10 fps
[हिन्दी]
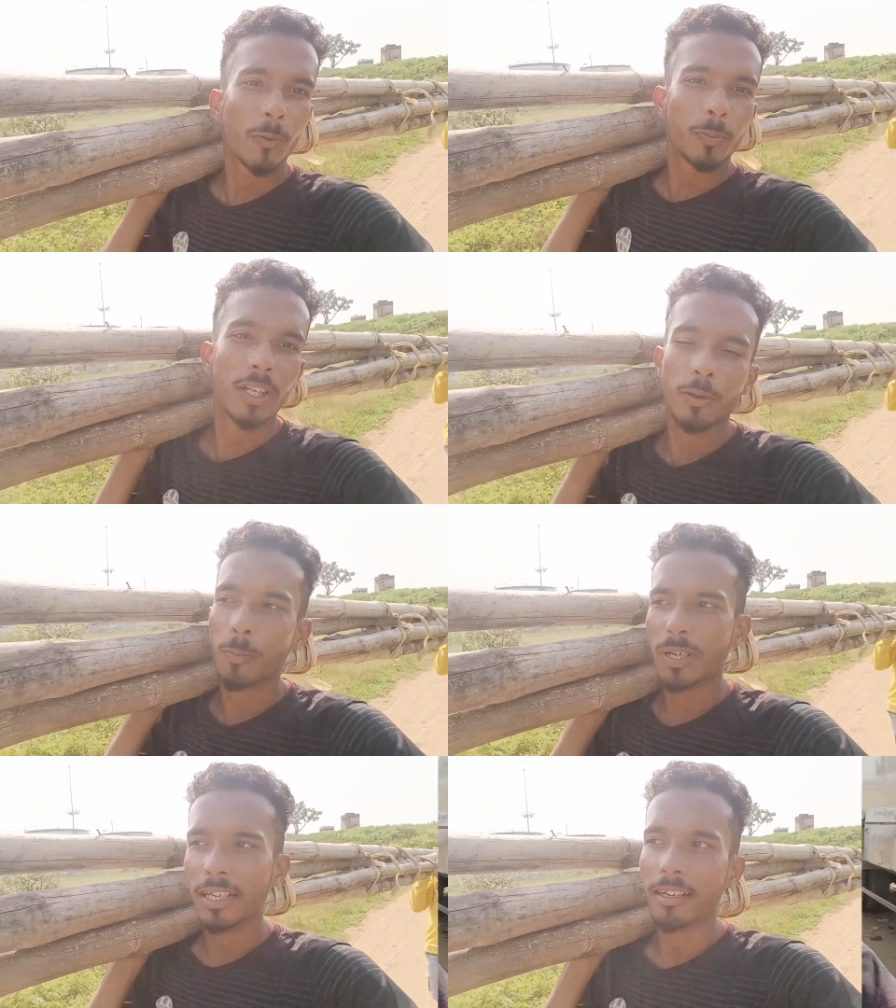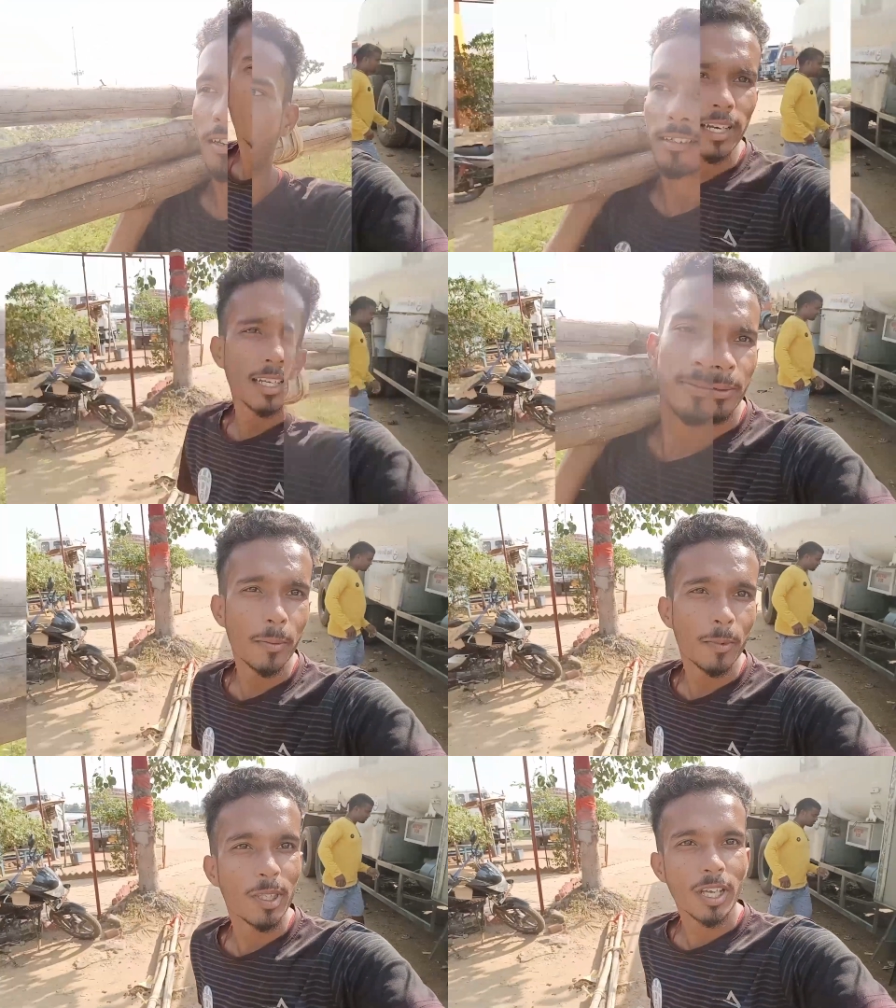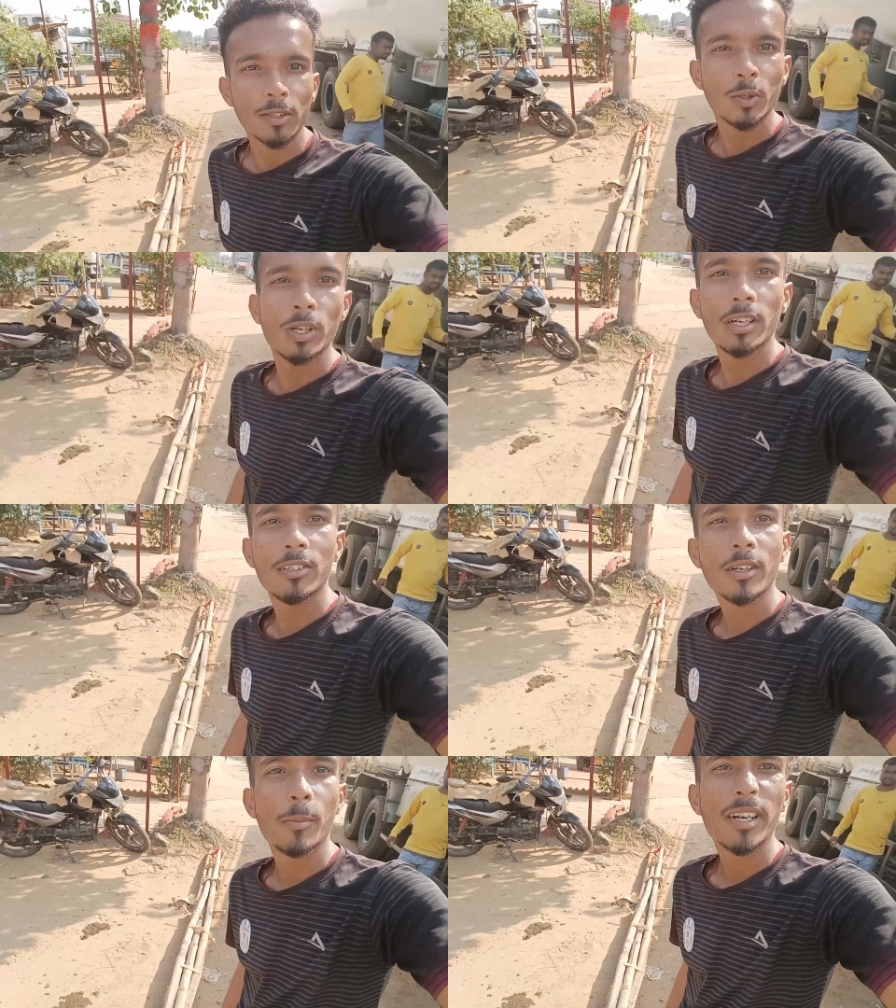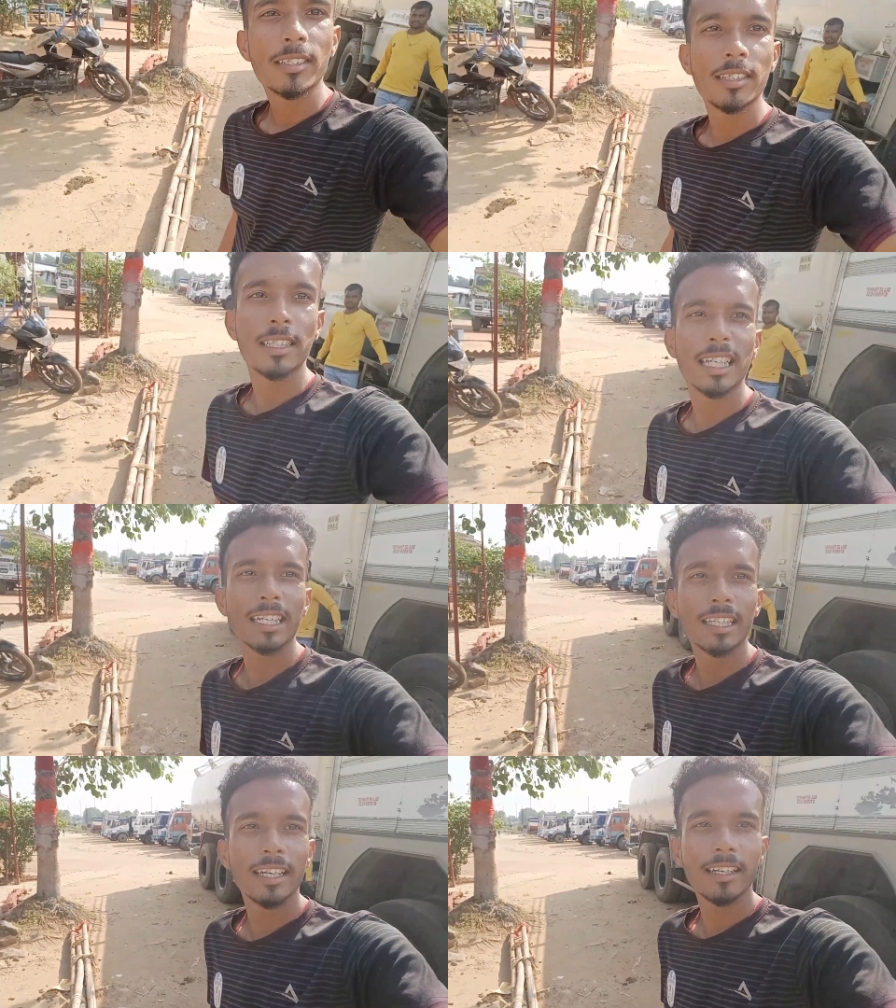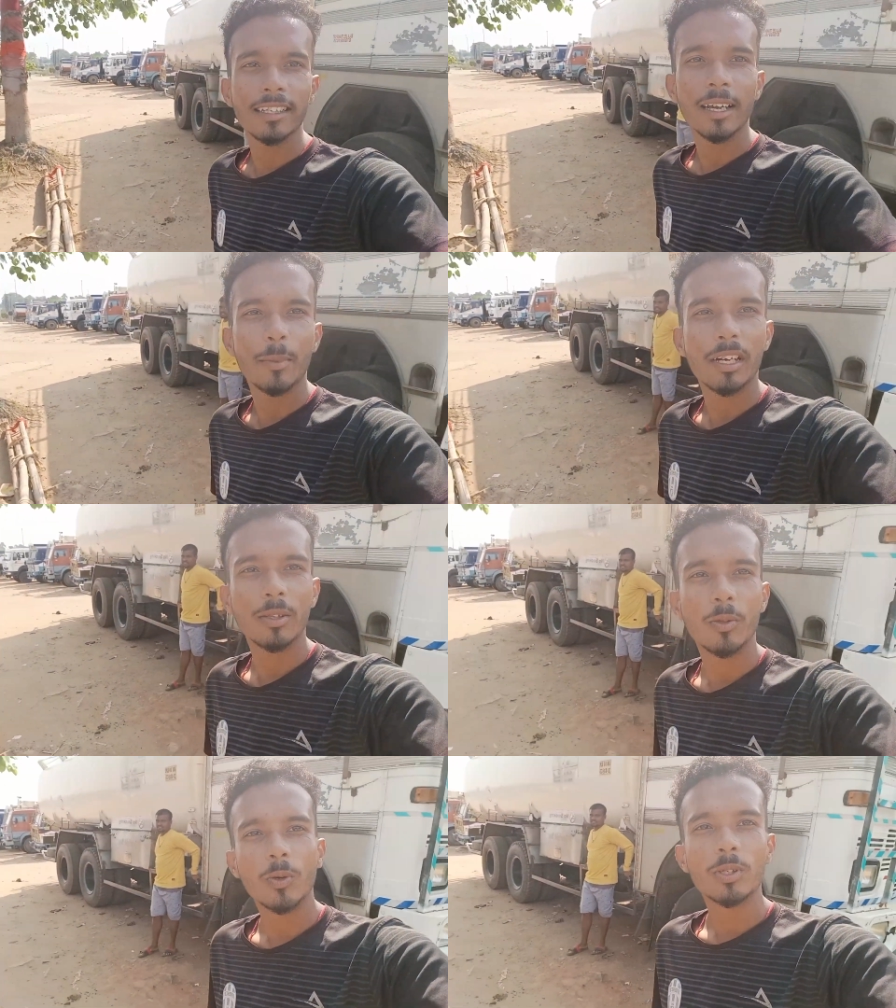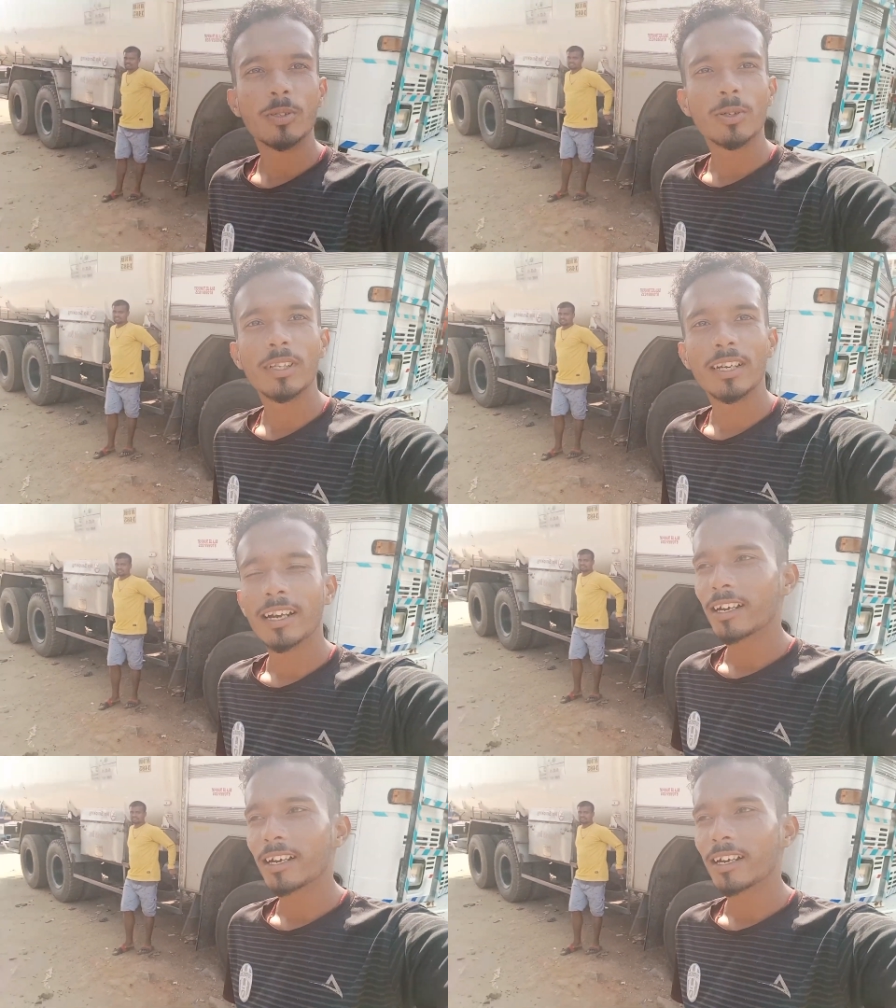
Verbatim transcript: तो वीडियो में बने रहें इसलिए अभी हम लोग थक चुके हैं जो कि बांस नीचे रख दिए ये हमारा दोस्त जो उधर